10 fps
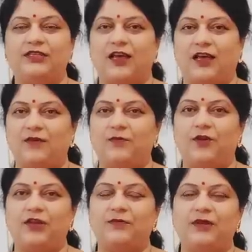చాలా
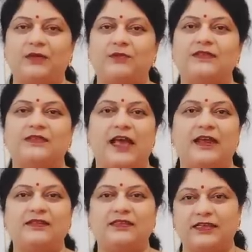బాగుంటాయి మేడం ఈ
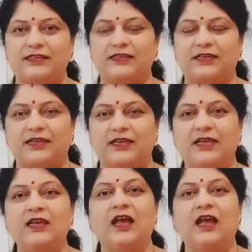శారీస్ చేయించండి అని